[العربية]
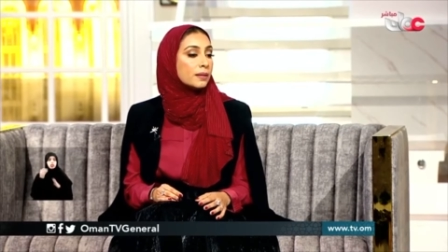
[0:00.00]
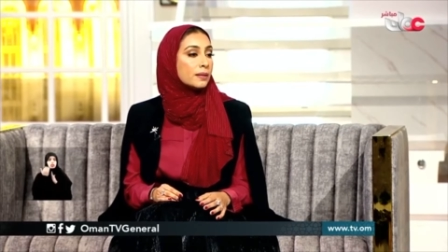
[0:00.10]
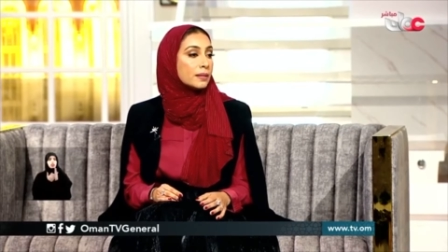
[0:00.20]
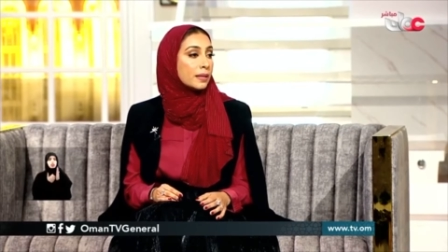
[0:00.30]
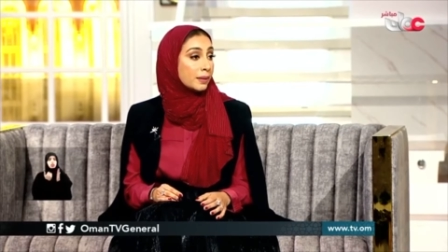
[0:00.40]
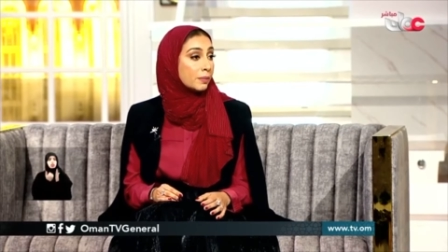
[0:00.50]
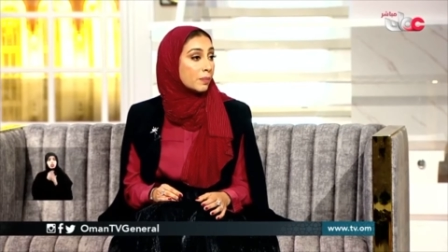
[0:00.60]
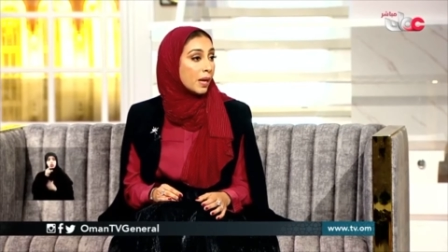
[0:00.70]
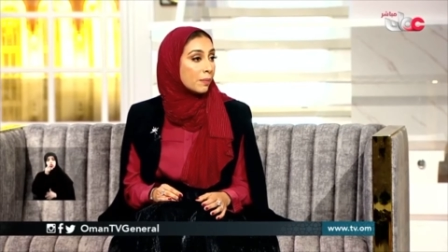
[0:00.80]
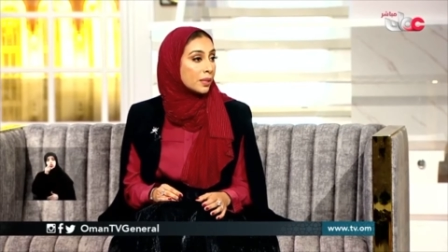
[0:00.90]
سعيد بن
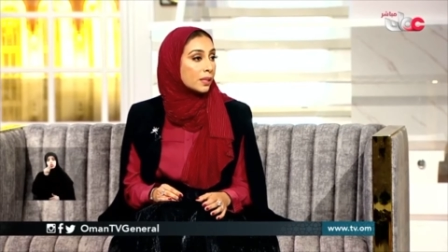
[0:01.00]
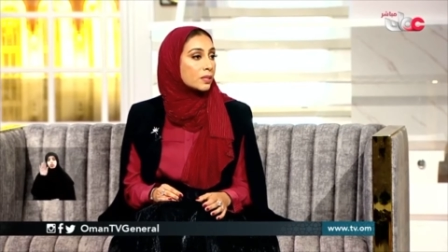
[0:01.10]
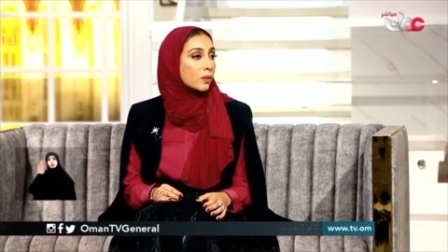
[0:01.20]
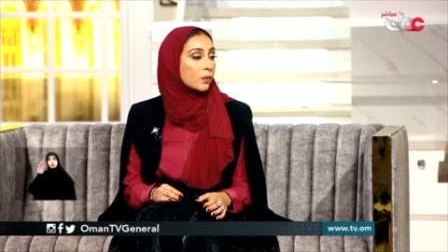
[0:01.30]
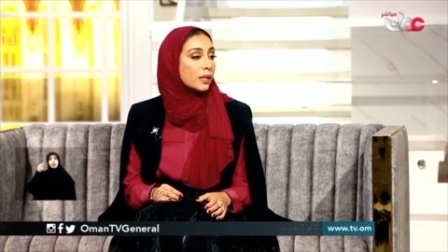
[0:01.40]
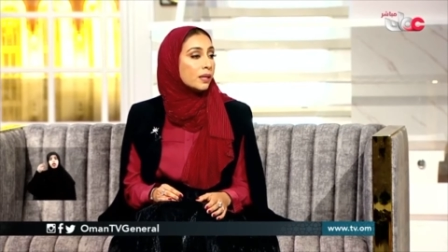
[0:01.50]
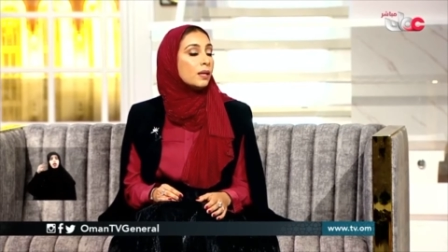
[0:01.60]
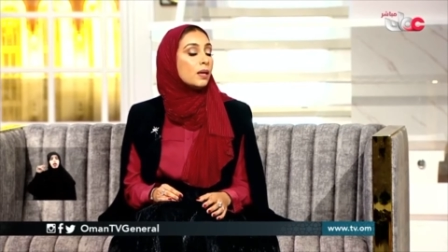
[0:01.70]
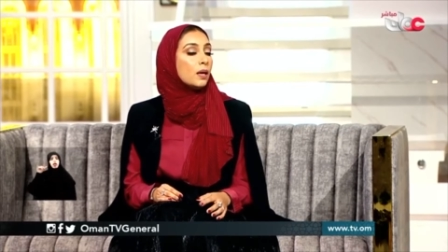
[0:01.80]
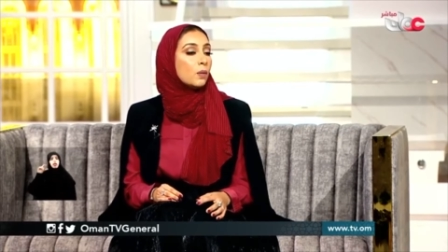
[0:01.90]
محمد الصقري
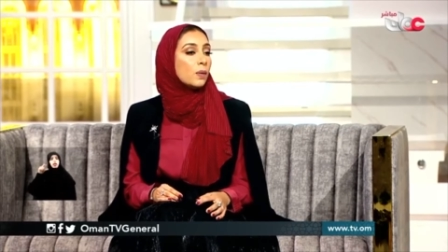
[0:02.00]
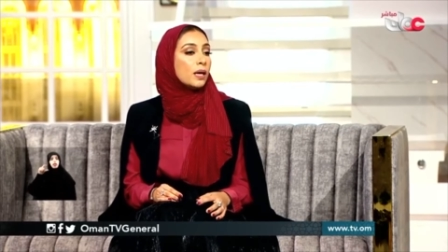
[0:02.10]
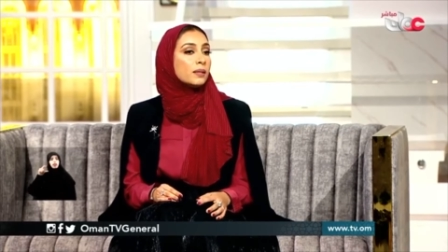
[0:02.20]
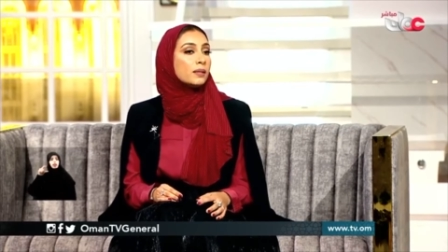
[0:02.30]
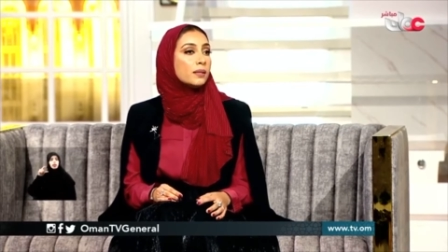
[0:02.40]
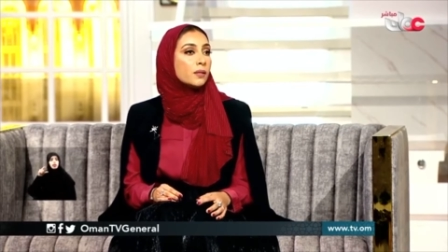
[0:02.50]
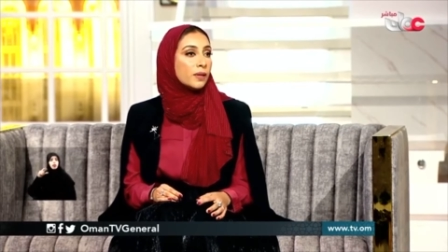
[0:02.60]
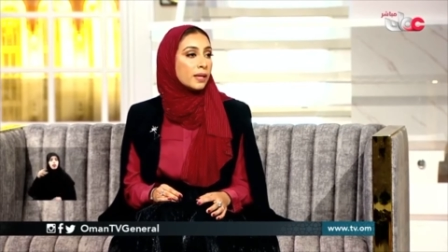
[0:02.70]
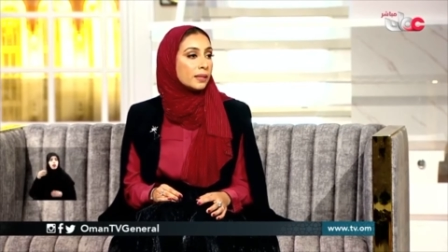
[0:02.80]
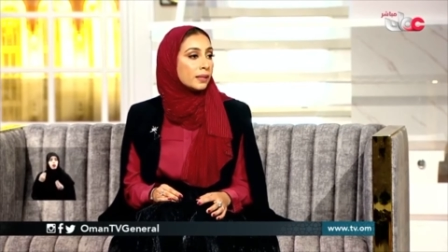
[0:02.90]
وتهدف
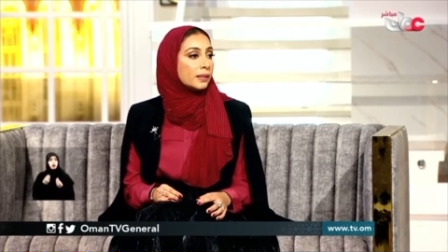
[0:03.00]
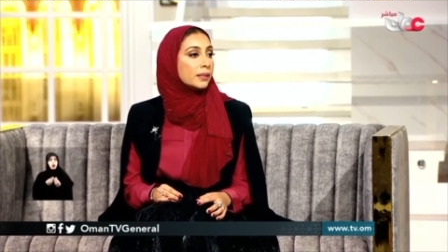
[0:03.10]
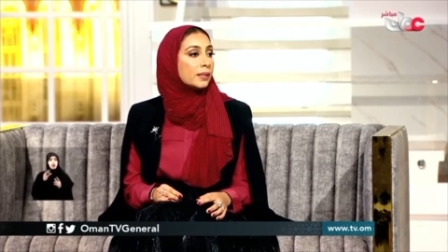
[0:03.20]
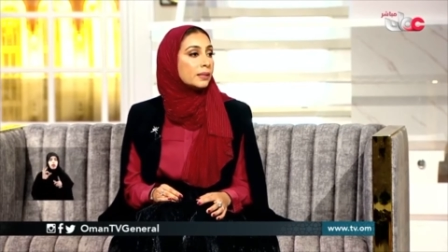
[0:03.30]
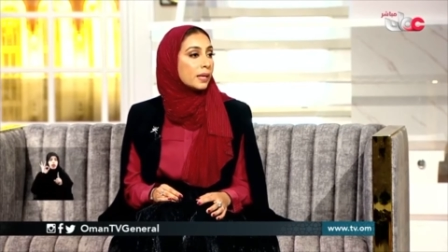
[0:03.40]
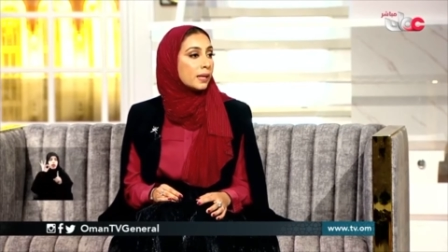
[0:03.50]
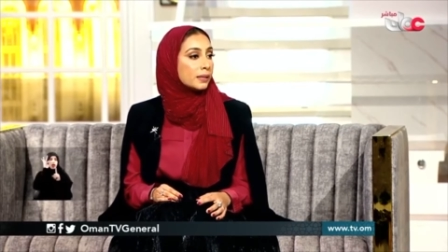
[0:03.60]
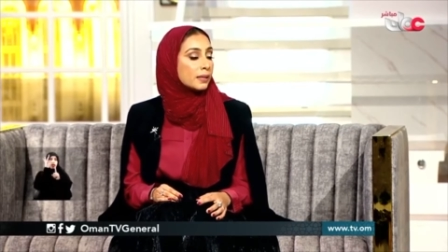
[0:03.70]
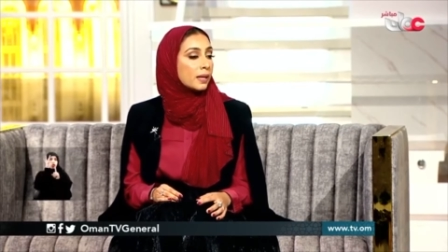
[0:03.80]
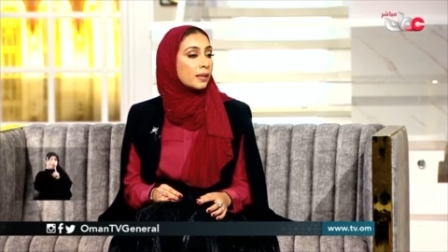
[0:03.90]
هذه
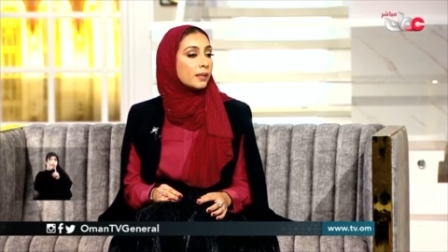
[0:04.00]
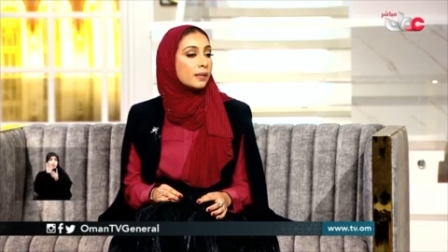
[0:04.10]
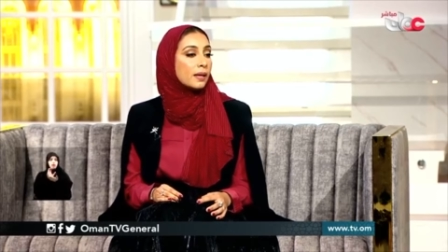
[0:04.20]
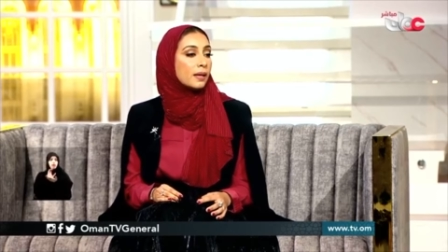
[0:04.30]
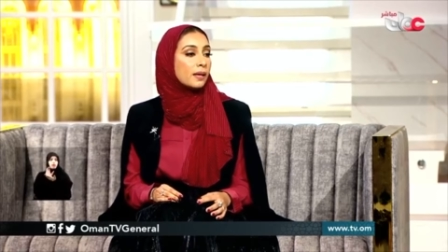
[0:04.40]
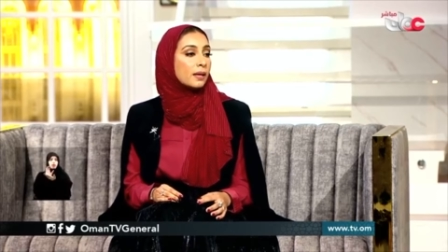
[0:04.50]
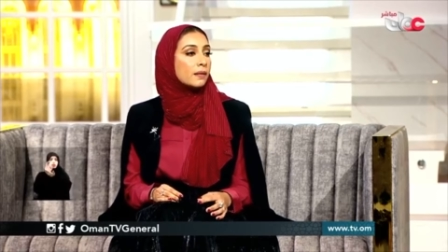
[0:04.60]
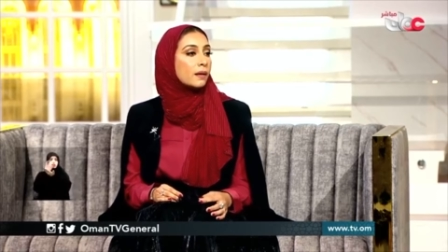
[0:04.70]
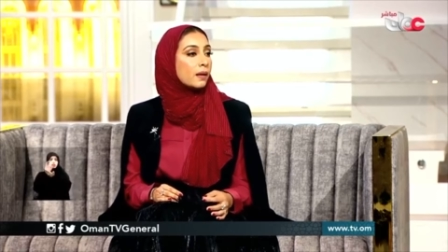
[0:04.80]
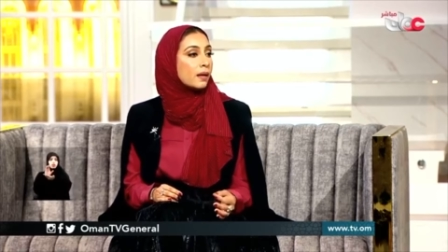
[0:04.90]
الجائزة إلى
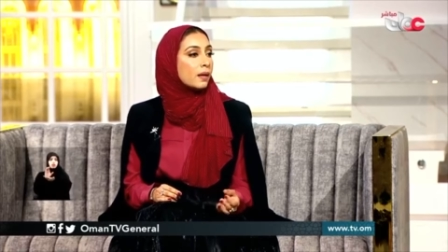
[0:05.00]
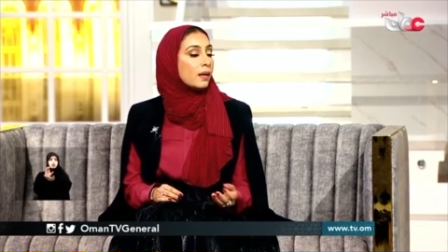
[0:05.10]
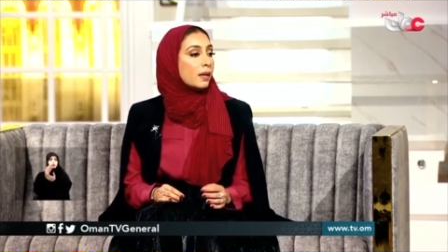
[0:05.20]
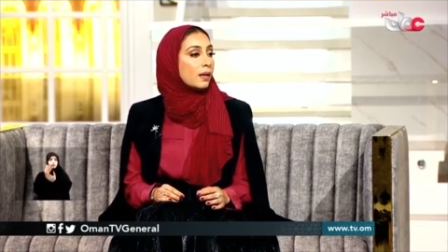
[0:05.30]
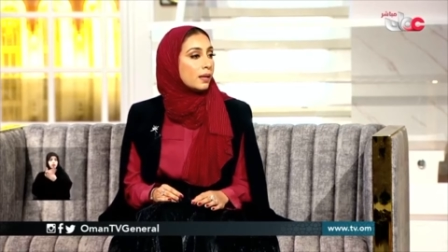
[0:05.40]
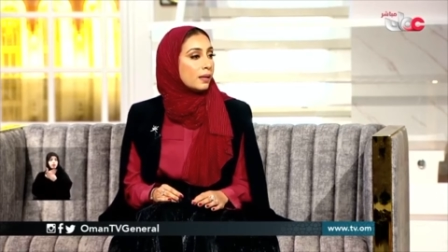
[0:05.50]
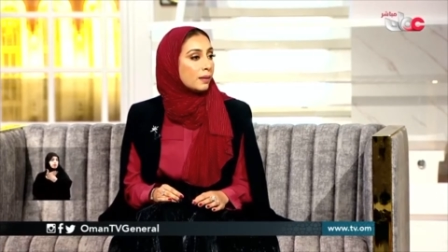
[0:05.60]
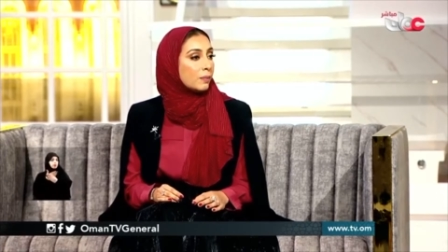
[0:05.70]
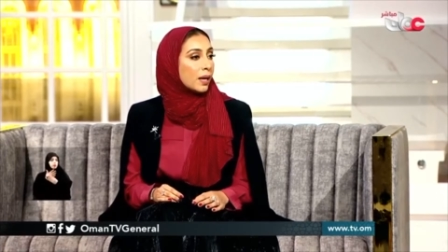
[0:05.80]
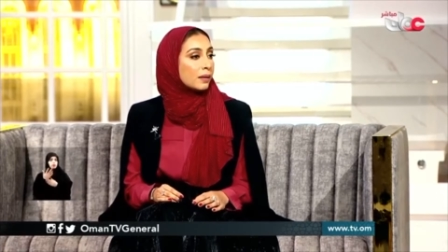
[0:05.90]
إثراء
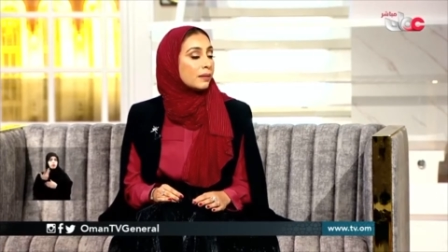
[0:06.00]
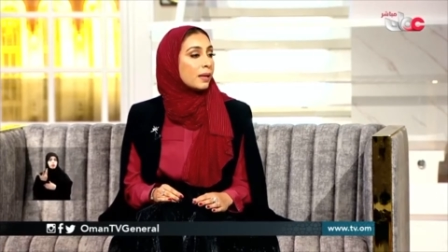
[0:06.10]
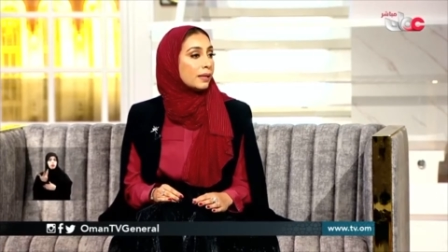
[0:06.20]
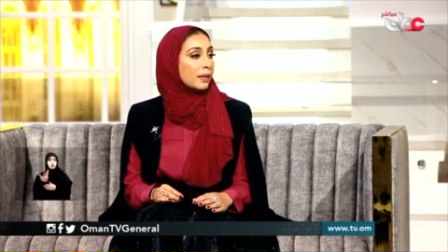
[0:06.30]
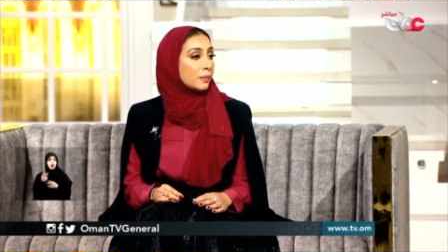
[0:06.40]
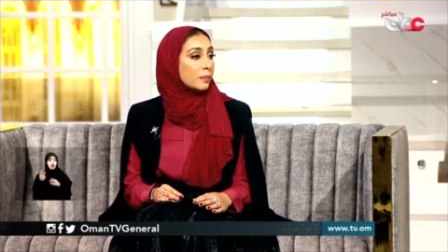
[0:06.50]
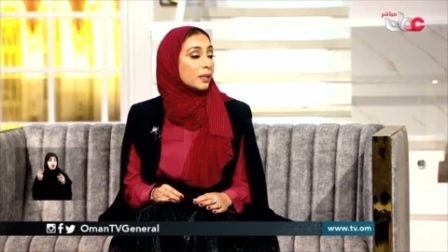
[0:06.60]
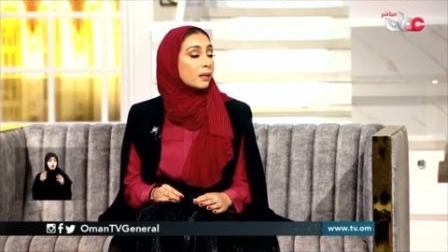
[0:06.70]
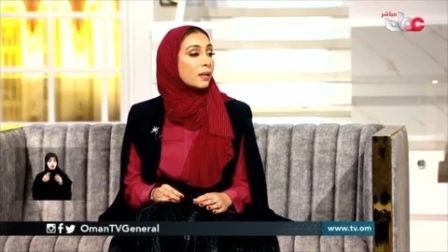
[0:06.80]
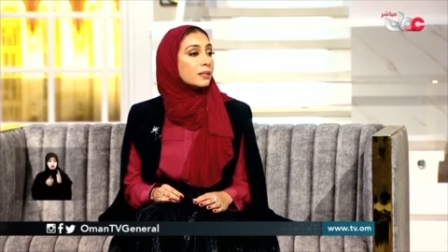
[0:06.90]
البحث
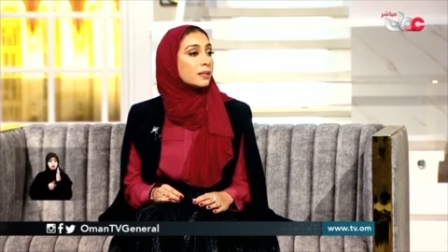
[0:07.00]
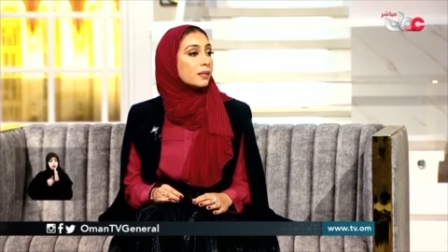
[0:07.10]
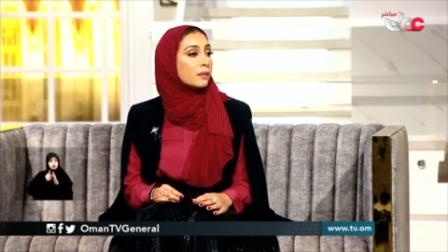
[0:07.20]
العلمي خاصة